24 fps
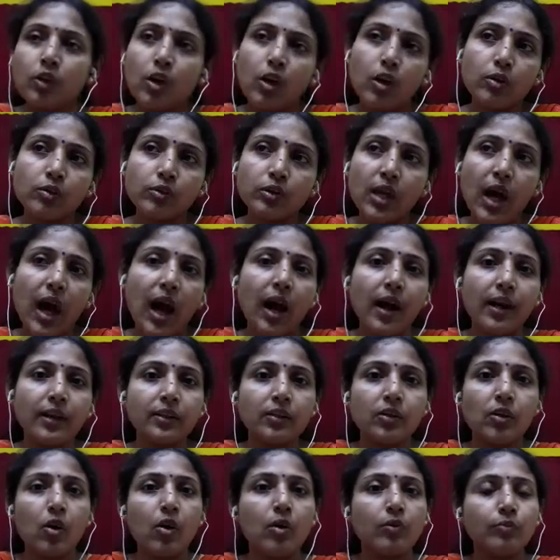ধরো ধান
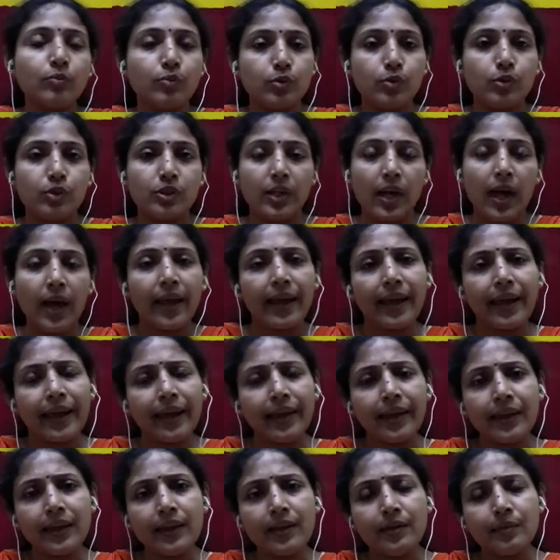গম ভুট্টা
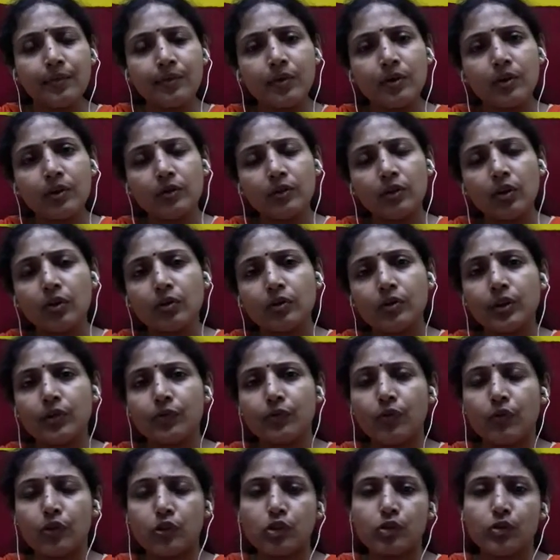এই ধরনের
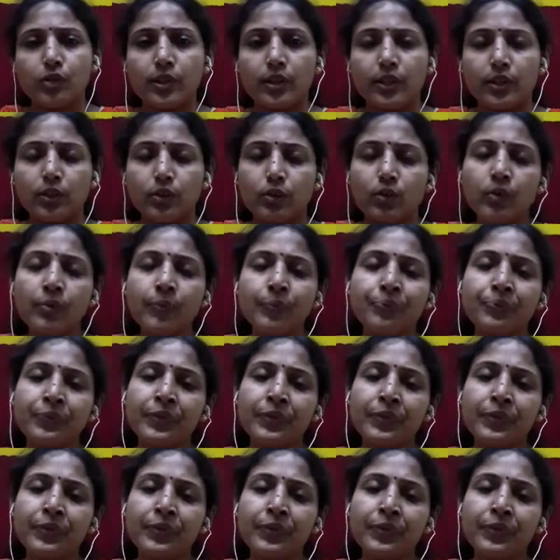ফসল কিন্তু